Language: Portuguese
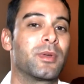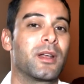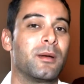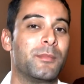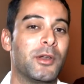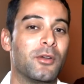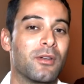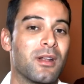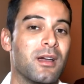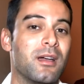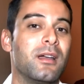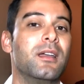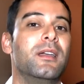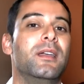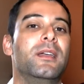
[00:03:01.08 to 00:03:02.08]
para
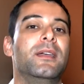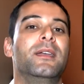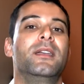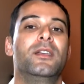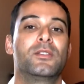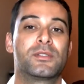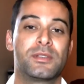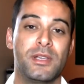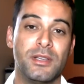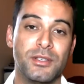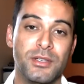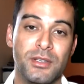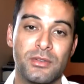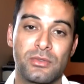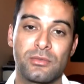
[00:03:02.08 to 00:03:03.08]
melhorar, eu sei
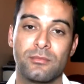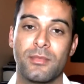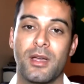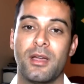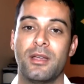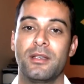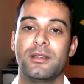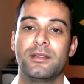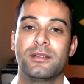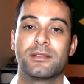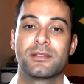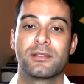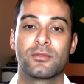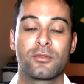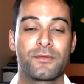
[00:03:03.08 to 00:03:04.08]
disso,
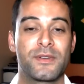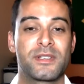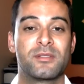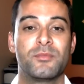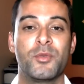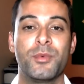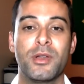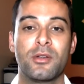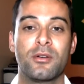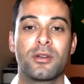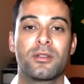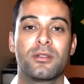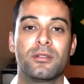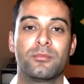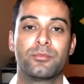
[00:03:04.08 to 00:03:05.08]
mas eu estou fazendo o meu
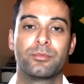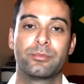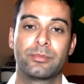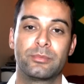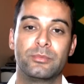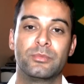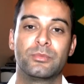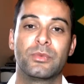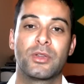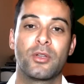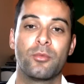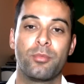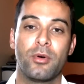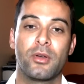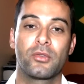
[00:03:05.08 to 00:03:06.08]
melhor que
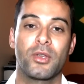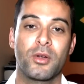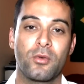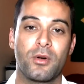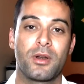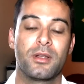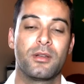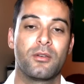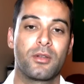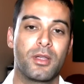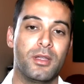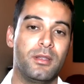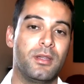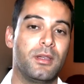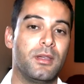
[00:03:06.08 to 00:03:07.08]
eu posso agora,
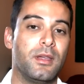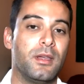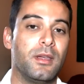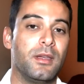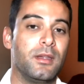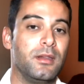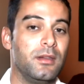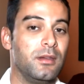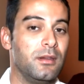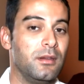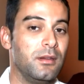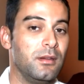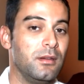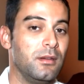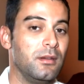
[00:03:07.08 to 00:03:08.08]
ok?
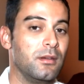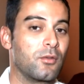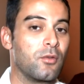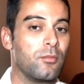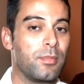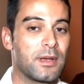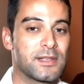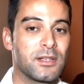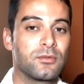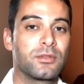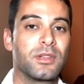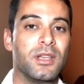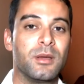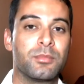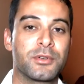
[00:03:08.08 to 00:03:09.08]
E com o passar do
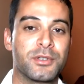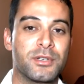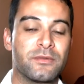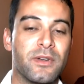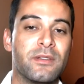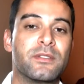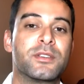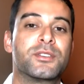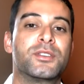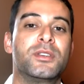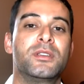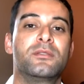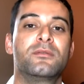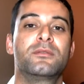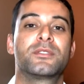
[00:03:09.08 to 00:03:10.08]
tempo a gente vai
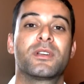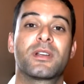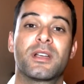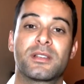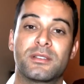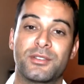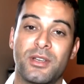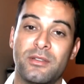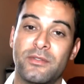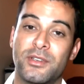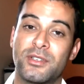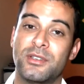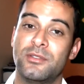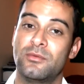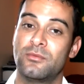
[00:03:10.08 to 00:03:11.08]
investindo, já, já
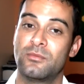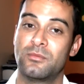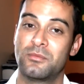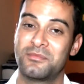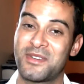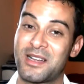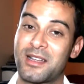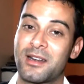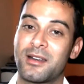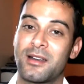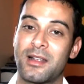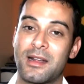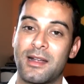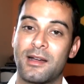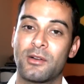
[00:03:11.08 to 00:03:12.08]
investi uma grana
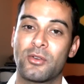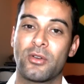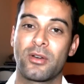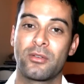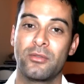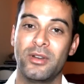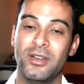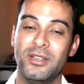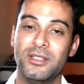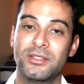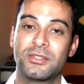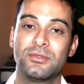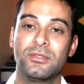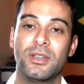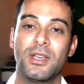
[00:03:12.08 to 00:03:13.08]
legal agora no
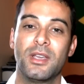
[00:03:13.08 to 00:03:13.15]
início,